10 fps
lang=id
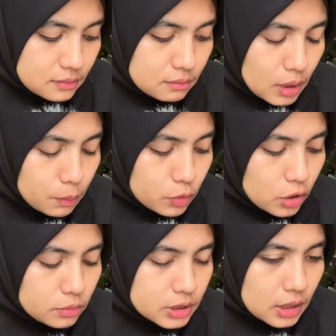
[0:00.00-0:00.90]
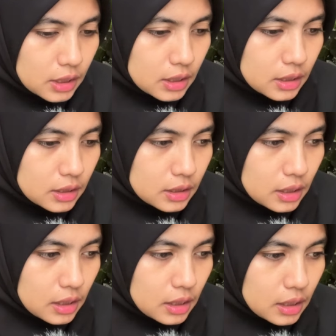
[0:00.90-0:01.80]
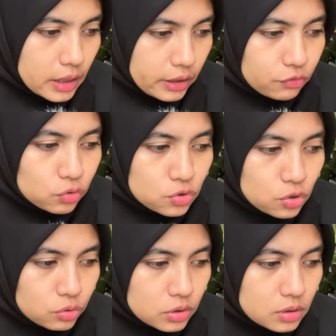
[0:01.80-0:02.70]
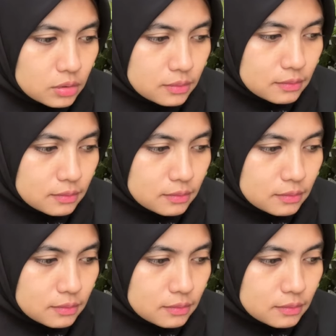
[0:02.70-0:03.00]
biarpun kalau misalnya I have to choose